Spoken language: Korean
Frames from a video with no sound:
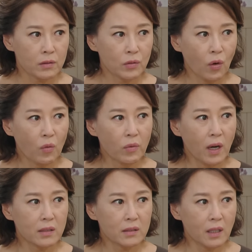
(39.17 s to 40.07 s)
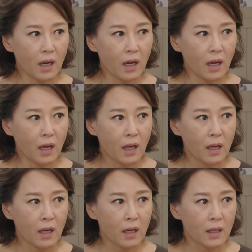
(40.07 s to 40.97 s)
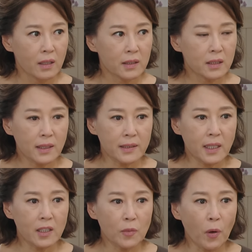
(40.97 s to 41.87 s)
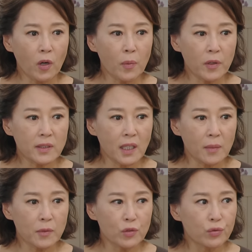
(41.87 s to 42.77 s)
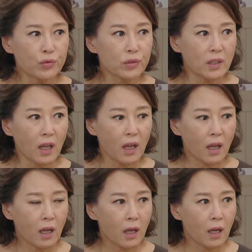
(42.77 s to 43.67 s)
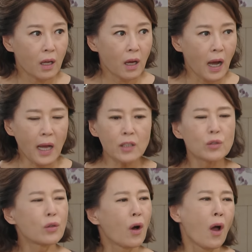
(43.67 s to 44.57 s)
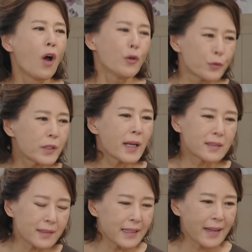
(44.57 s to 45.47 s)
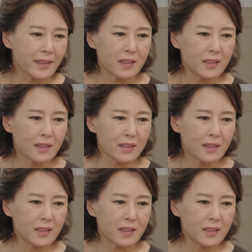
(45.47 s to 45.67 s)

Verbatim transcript: 너무한다. 지금까지 걔들 벌어먹인 사람이 누군데. 아이고, 우리 애들은 나한테